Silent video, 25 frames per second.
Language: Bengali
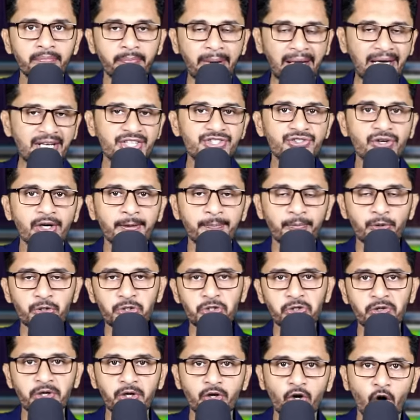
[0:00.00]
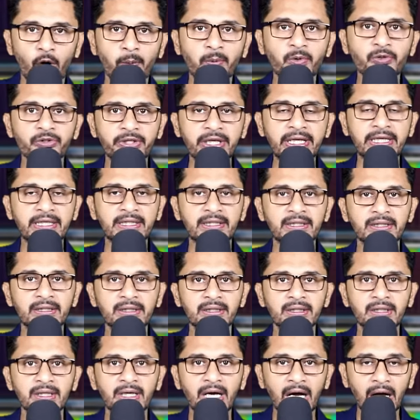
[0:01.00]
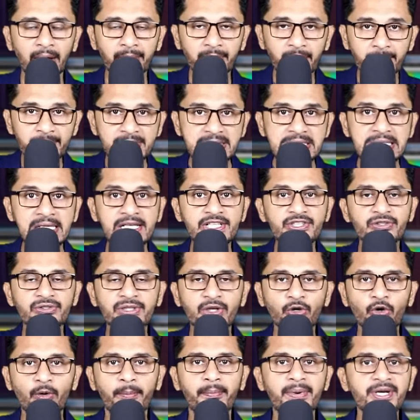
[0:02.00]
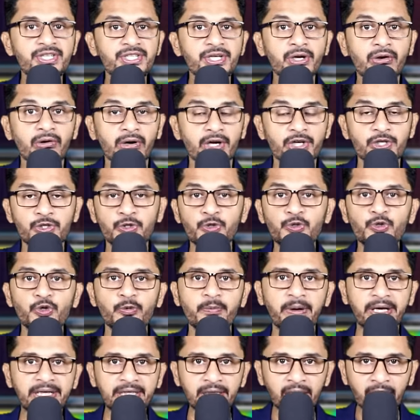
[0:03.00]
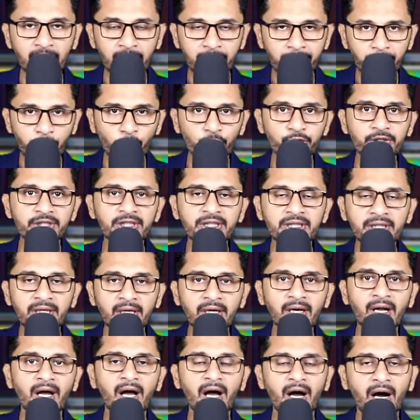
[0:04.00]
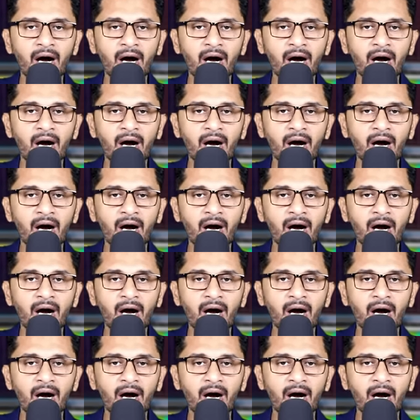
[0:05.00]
প্যালেস্টাইন প্রসঙ্গে খবর দেই আমরা বিশ্লেষণটা খুব বেশি করার সুযোগ পাই না প্রতিদিনকার